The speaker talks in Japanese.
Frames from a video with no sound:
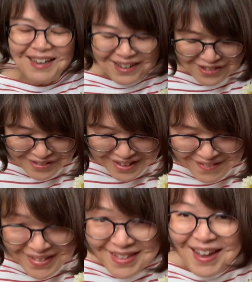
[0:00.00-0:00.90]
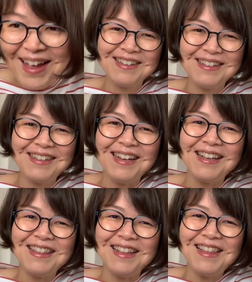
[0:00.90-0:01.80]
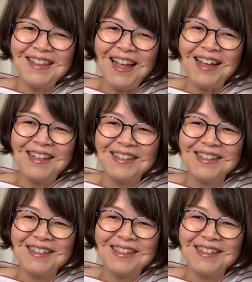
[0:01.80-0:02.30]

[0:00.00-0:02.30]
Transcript: ありがとうございましたさなきちでした